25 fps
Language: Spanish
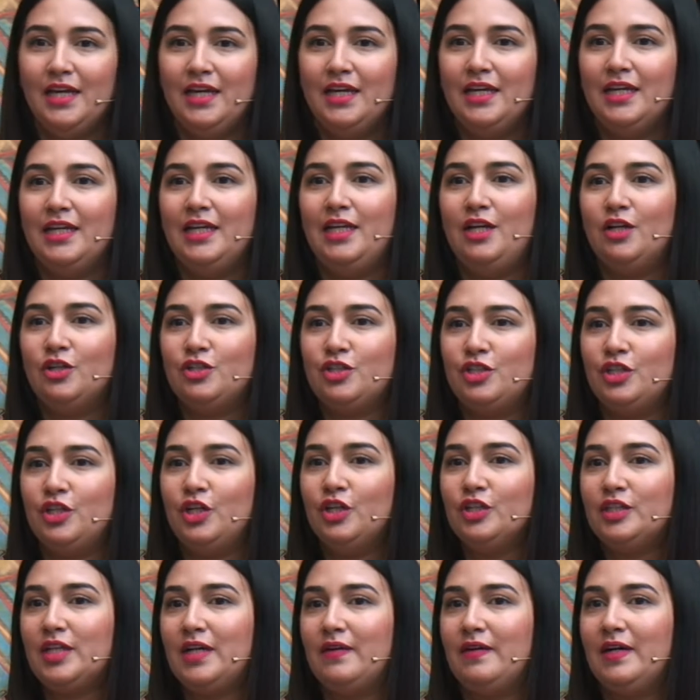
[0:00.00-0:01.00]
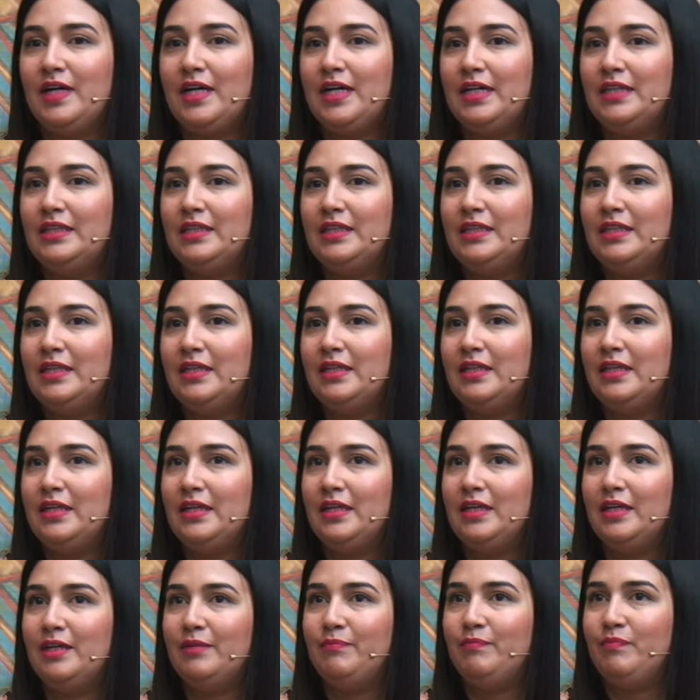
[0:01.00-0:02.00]
y los chicos trabajan
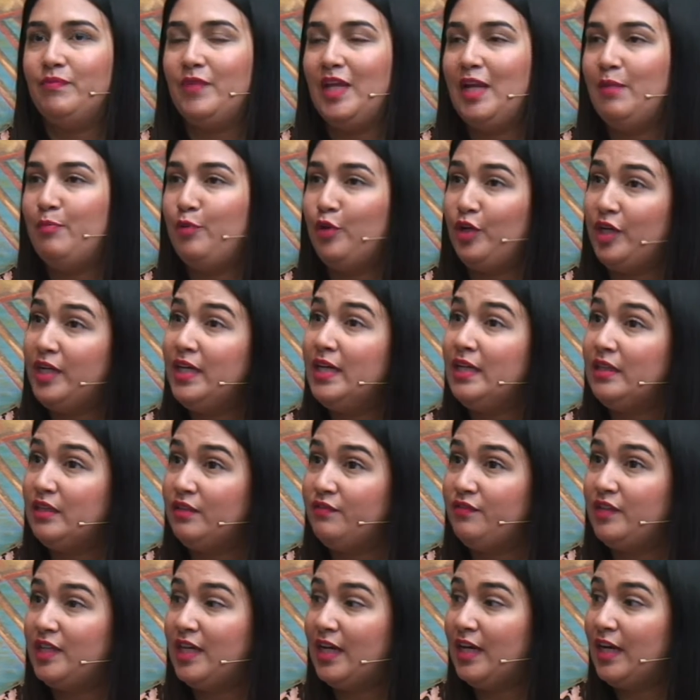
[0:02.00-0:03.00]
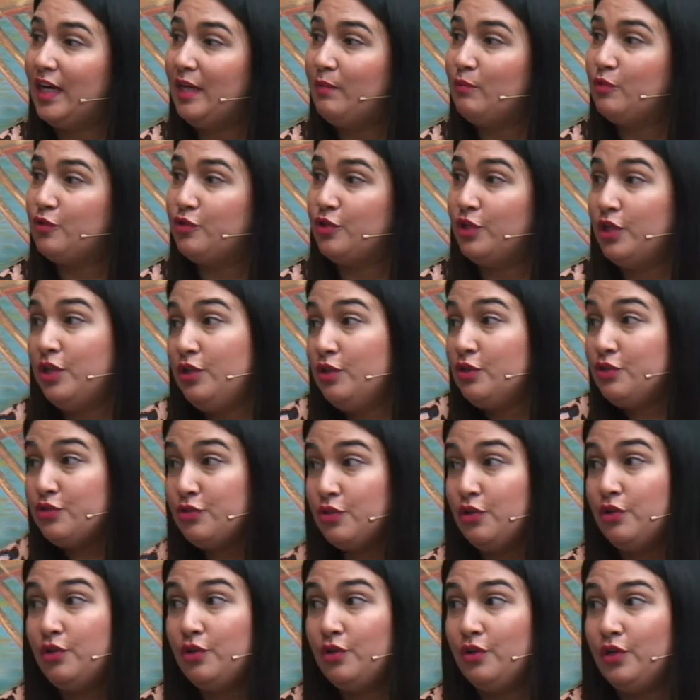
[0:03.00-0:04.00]
desde el poder identificar las emociones no
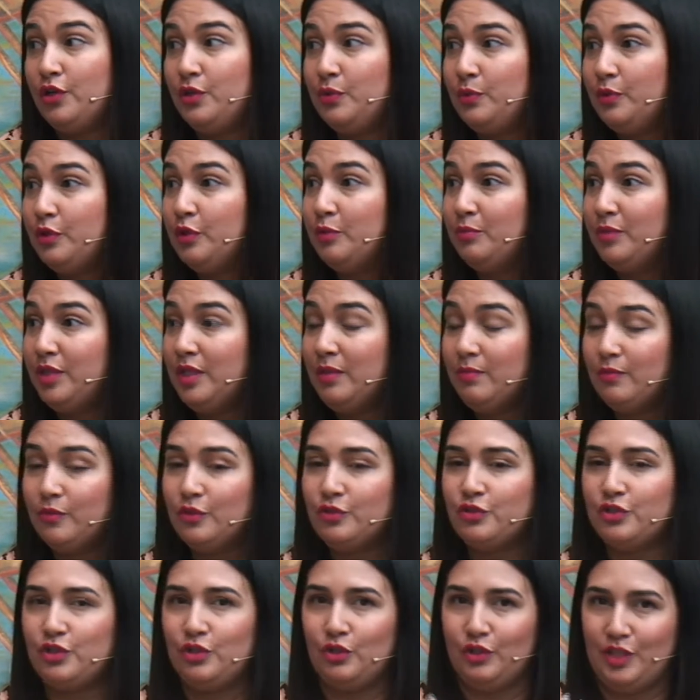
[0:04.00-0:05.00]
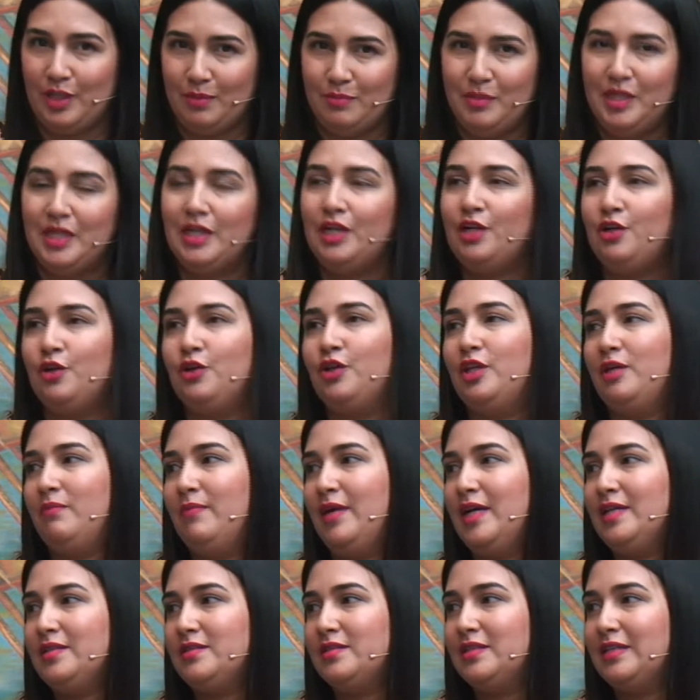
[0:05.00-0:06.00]
solo en uno mismo, sino también en los
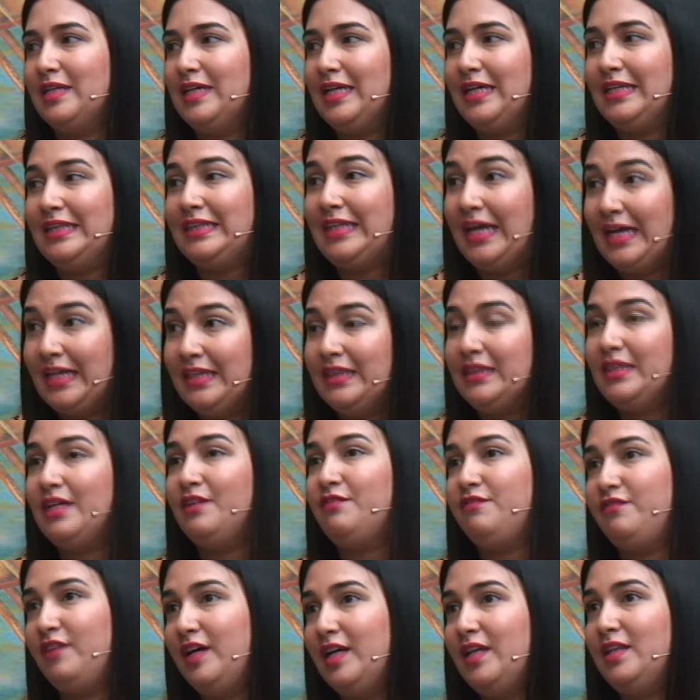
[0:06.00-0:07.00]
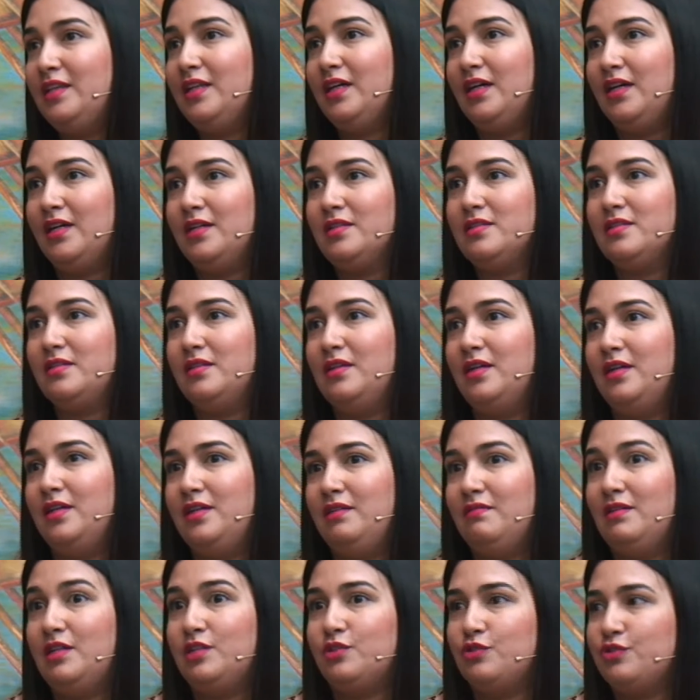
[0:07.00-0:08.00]
demás, mm. que tanta falta hace a
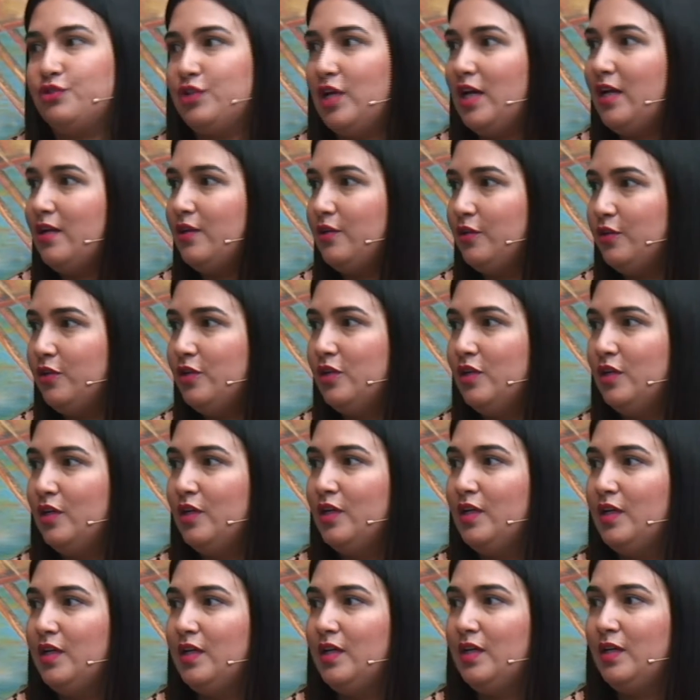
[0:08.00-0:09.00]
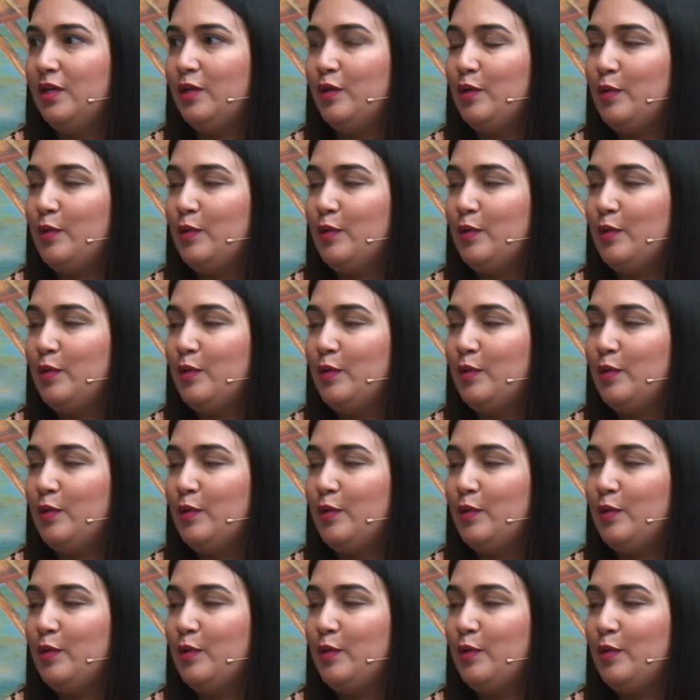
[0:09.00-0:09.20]
nivel social, ¿no? Totalmente. Y con